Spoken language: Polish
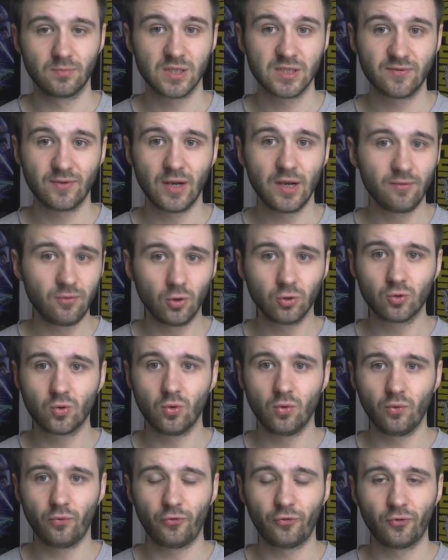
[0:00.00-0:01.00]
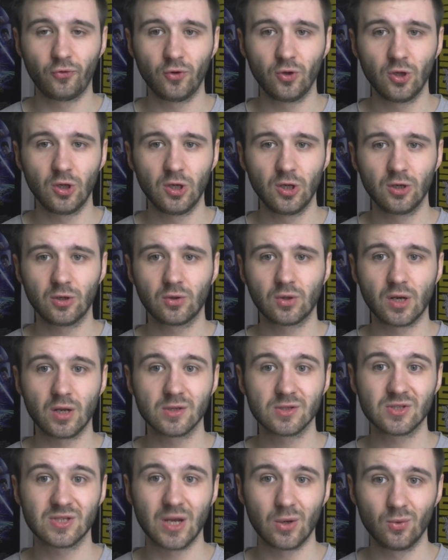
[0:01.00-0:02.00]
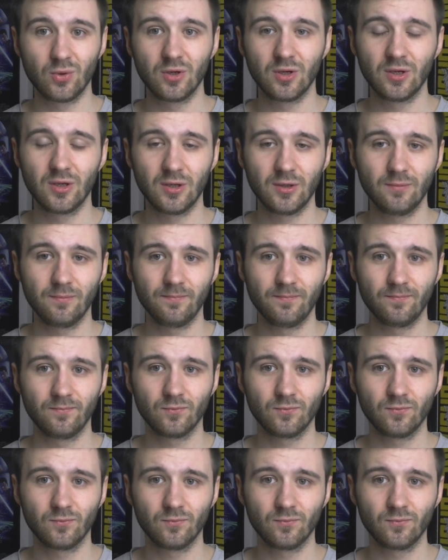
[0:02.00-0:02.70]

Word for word: Jest wiele wątków, które zostały,